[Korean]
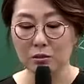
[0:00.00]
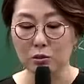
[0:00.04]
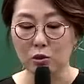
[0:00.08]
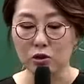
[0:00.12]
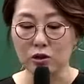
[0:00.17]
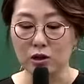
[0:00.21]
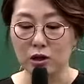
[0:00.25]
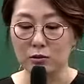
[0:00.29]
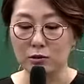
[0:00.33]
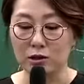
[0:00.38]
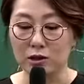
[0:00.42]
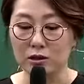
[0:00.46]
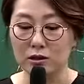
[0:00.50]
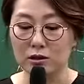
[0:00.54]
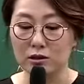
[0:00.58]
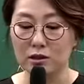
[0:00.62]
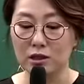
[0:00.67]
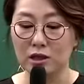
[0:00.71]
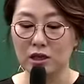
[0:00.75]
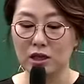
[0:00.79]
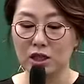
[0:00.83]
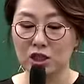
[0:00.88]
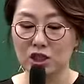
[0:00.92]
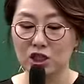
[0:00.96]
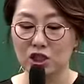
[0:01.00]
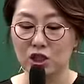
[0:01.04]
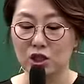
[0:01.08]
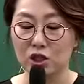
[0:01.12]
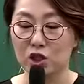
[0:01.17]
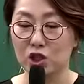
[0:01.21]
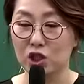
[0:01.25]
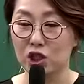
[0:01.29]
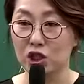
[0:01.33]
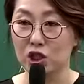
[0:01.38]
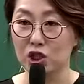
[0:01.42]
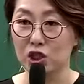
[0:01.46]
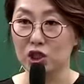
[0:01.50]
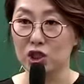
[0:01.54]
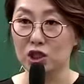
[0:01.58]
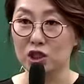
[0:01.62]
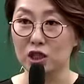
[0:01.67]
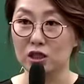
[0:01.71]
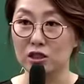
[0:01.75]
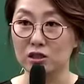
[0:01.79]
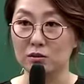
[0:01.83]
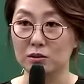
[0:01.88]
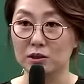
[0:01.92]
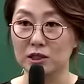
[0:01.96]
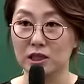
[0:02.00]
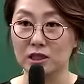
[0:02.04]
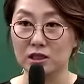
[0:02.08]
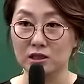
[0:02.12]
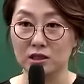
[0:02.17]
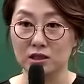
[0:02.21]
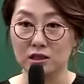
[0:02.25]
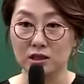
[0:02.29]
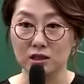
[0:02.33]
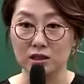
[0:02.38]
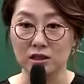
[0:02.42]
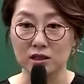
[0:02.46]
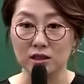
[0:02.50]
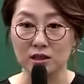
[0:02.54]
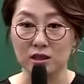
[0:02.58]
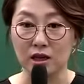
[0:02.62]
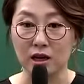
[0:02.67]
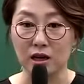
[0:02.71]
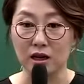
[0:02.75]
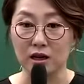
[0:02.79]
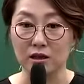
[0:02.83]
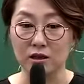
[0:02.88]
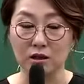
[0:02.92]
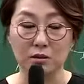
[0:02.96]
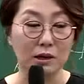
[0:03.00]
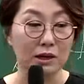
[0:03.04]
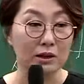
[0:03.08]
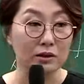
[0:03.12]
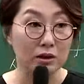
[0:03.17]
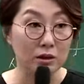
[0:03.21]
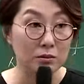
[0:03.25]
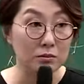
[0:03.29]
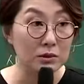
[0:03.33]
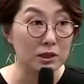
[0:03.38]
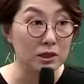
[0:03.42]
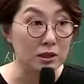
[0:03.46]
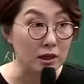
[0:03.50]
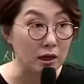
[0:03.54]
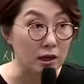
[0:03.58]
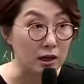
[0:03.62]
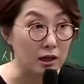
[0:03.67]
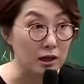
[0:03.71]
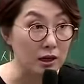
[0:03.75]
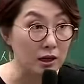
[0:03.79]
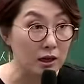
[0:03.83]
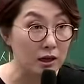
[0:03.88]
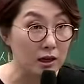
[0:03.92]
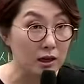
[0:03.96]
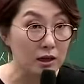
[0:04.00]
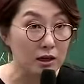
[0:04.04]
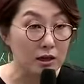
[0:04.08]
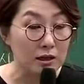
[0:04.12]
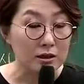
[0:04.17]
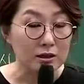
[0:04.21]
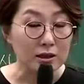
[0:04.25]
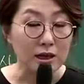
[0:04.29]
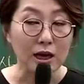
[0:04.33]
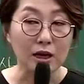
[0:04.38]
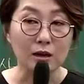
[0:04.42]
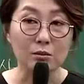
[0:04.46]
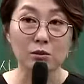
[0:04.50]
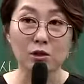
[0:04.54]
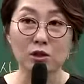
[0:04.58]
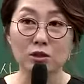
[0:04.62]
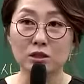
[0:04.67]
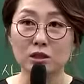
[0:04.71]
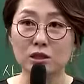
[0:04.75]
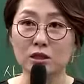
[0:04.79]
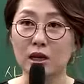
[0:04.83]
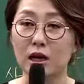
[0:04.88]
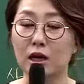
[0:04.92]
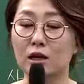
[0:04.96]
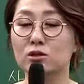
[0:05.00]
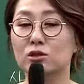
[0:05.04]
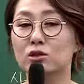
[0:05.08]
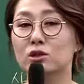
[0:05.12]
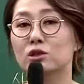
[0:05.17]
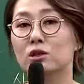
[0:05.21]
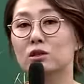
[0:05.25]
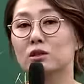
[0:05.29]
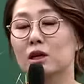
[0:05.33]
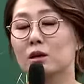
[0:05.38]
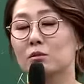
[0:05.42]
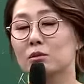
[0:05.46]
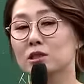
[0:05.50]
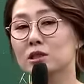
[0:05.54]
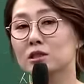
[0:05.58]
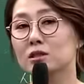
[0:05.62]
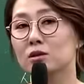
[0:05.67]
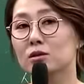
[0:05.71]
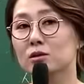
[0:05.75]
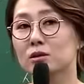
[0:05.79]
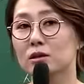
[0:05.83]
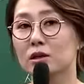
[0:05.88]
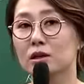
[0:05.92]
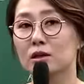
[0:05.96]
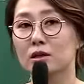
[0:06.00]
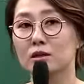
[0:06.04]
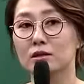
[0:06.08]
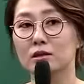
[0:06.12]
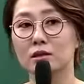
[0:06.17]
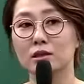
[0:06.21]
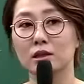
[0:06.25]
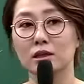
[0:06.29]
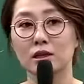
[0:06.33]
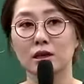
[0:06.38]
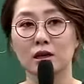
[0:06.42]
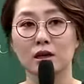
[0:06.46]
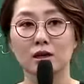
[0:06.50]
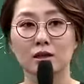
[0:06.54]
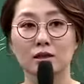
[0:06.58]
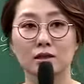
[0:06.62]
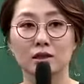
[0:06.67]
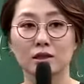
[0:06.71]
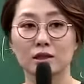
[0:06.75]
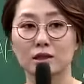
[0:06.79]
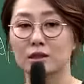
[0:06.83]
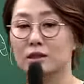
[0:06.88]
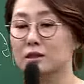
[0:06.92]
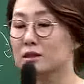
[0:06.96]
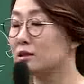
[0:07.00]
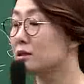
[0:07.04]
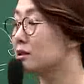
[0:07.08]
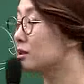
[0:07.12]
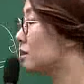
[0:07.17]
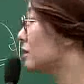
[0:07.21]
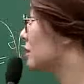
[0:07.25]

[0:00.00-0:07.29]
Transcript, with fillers: 게 뭐냐면은 티읒이야, 티읒. 얘를 잠깐 티귿티귿 그래. 그러면 안 됩니다. 나머진 아주셔. 나머지는 어떻게 하라 했지? 이으,